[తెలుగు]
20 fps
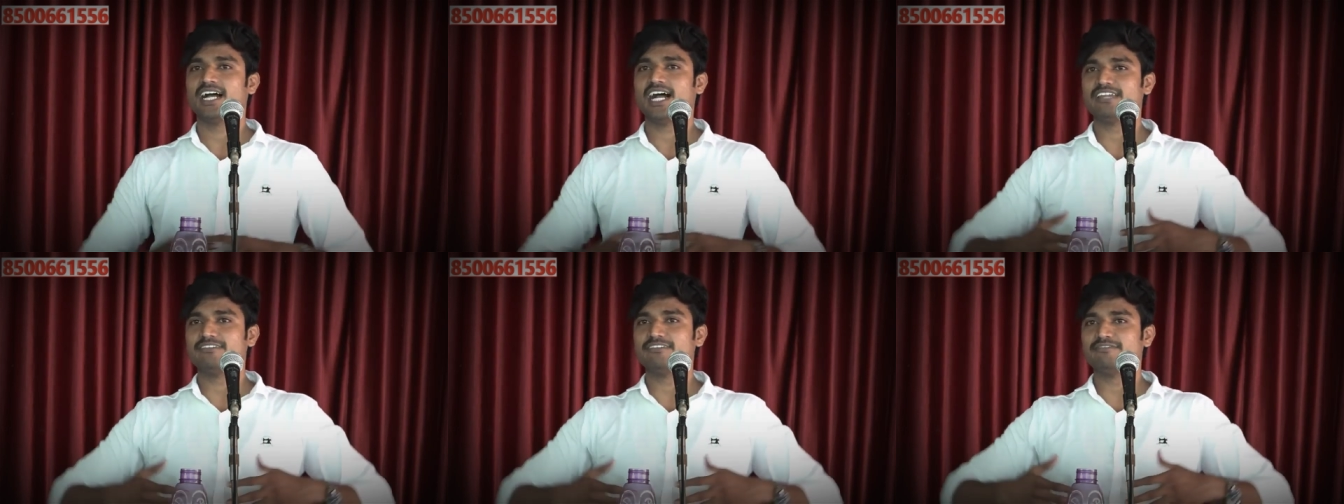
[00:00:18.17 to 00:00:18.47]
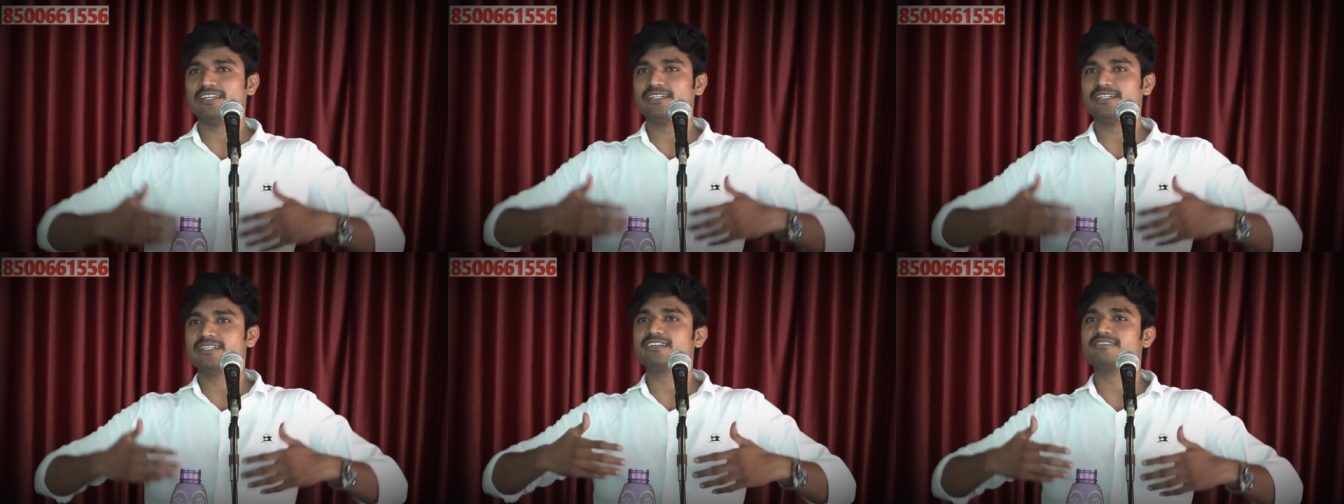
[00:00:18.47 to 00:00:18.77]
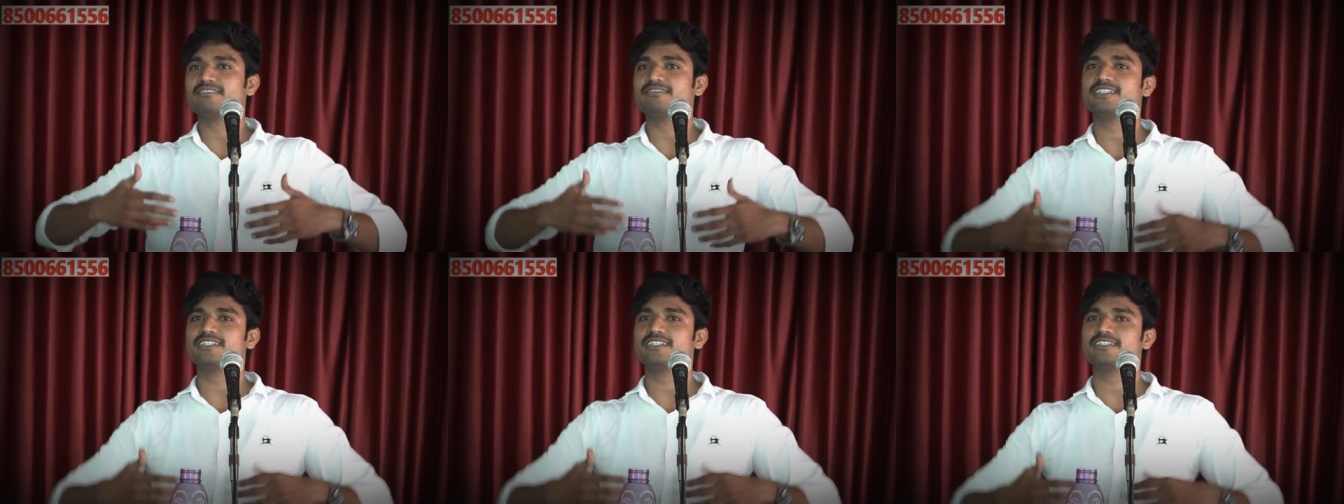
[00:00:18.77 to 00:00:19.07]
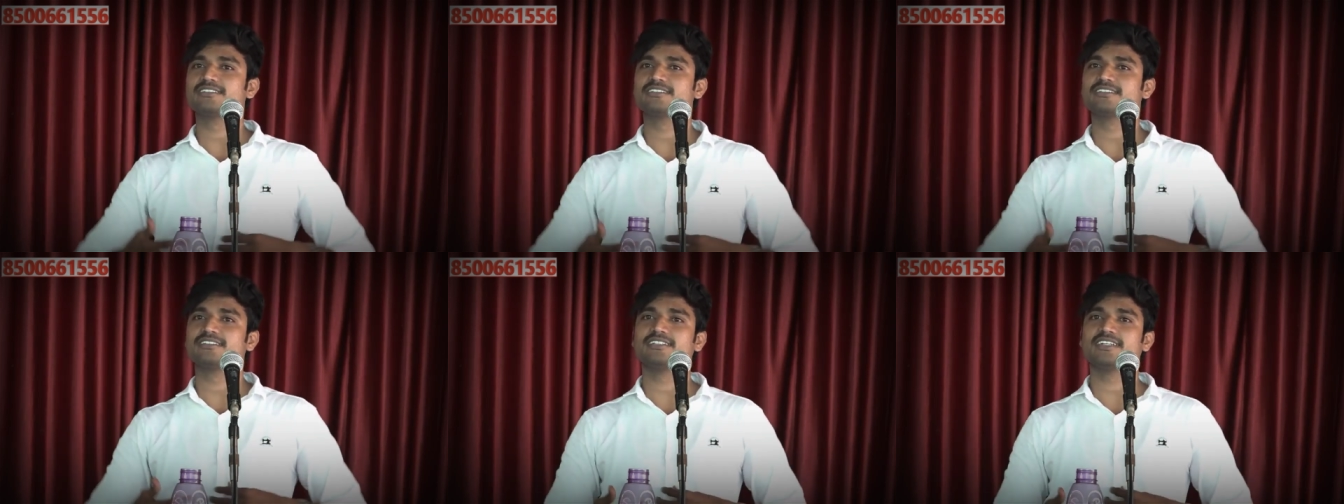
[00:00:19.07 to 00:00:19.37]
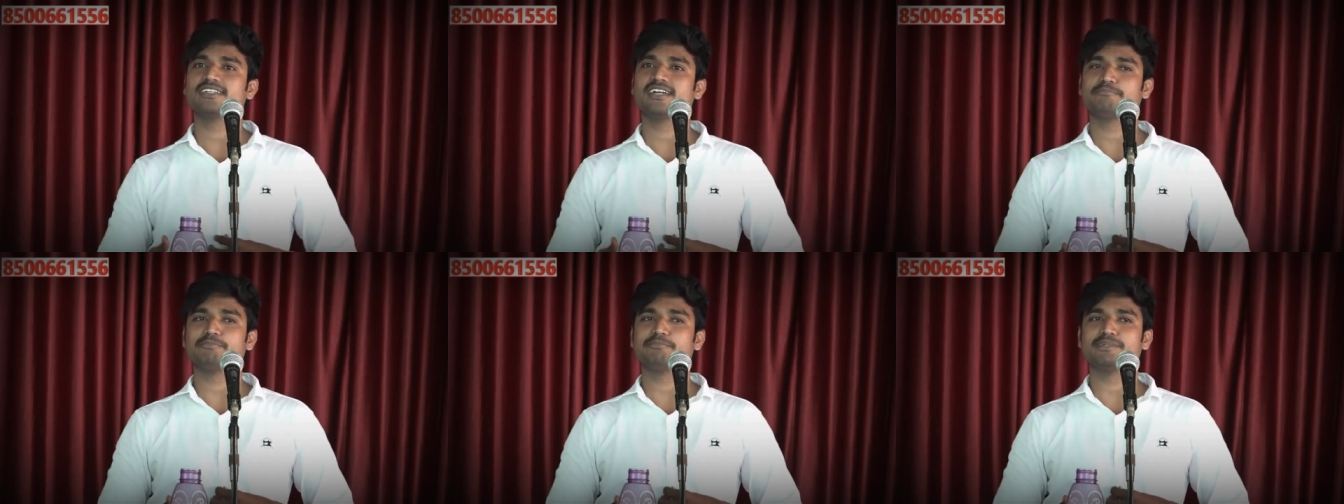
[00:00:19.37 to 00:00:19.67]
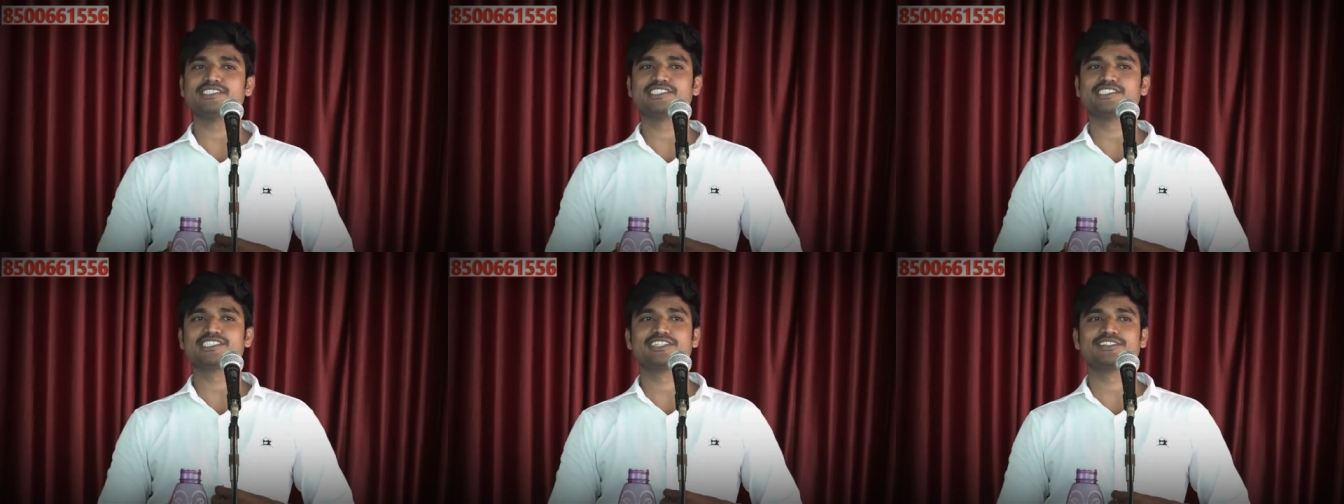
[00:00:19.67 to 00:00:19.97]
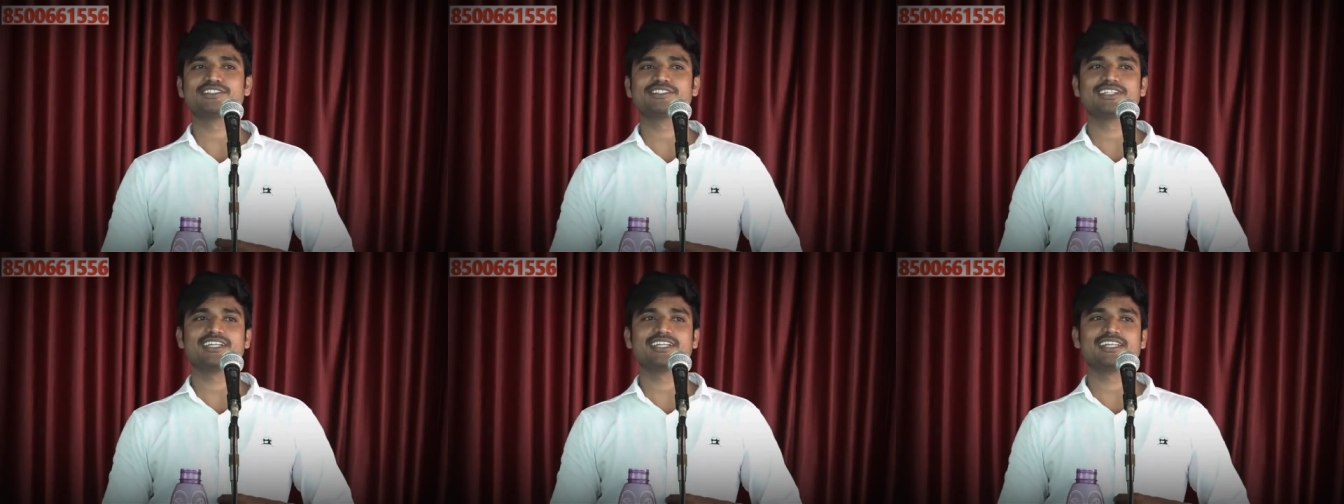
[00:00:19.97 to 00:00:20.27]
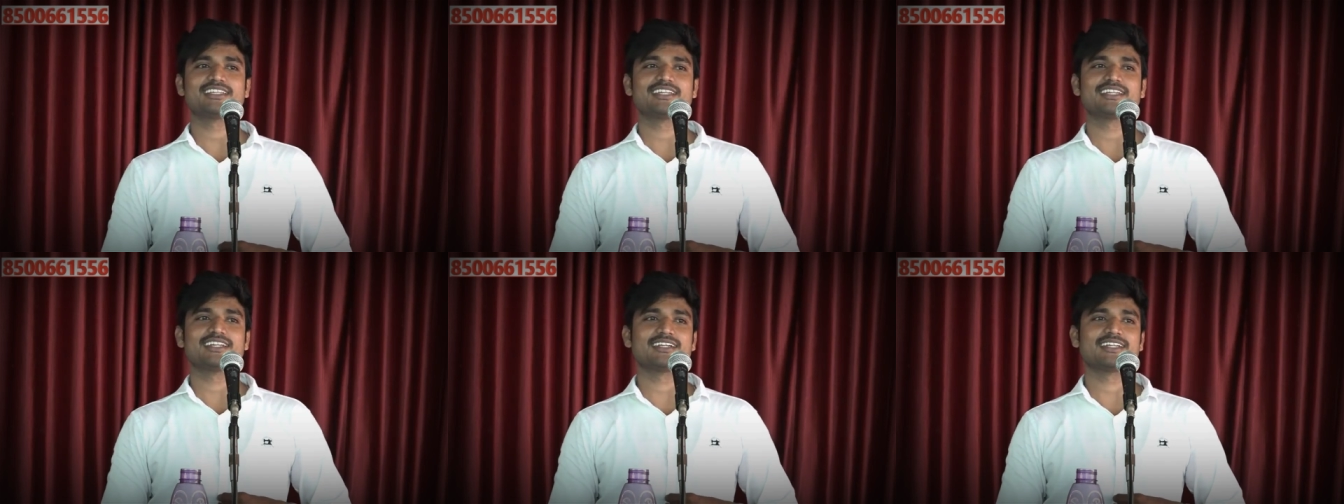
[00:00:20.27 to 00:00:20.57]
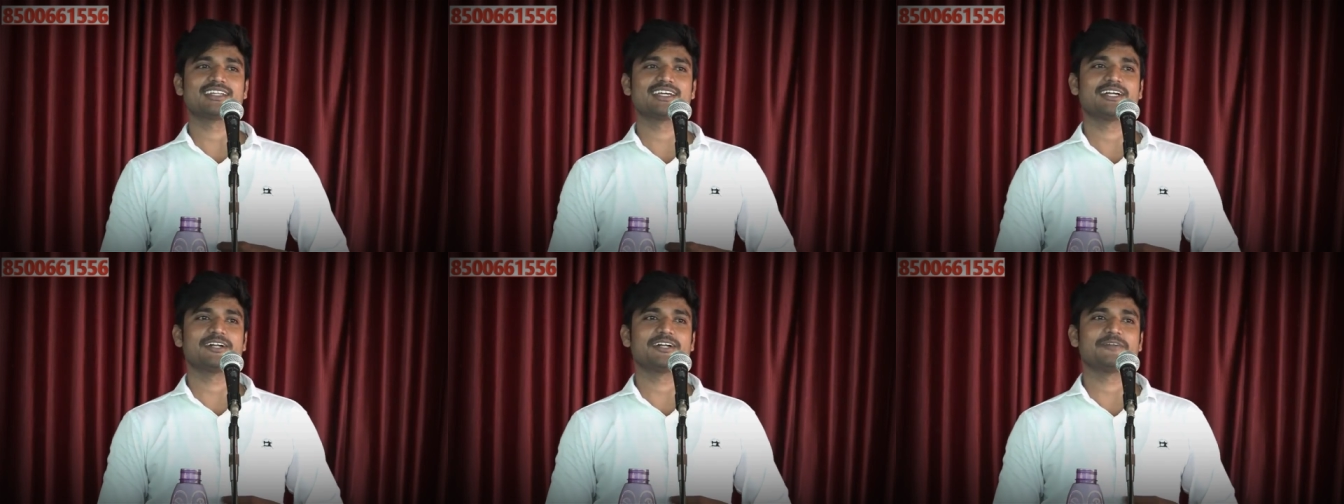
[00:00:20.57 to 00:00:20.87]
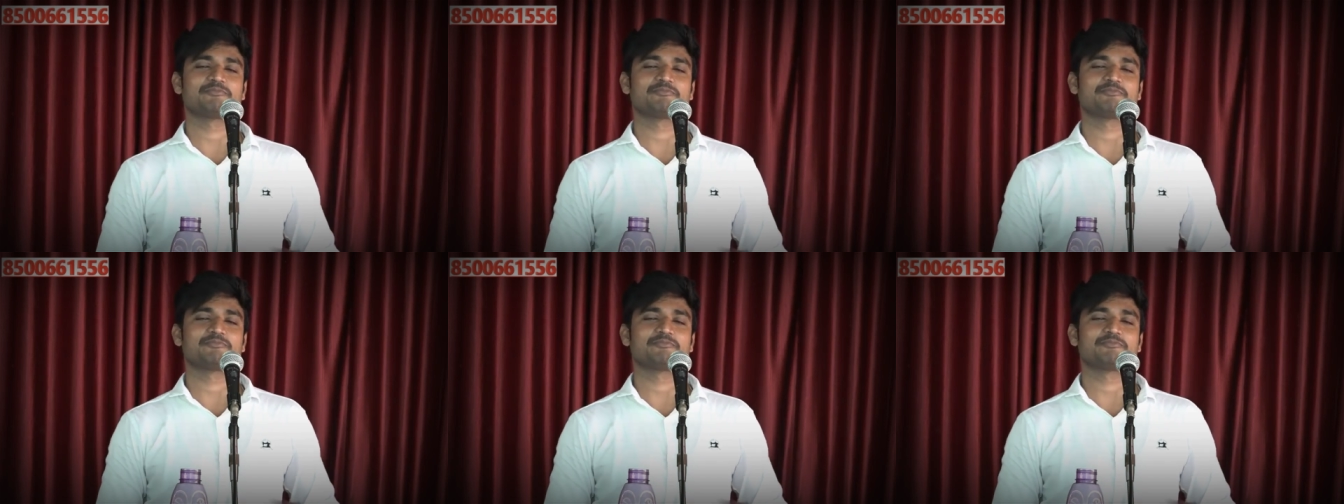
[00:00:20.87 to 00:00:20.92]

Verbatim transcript: ఆయన వైట్ అండ్ వైట్ వేసుకుని ఆ పంచి కట్టుకుని వెళ్తానట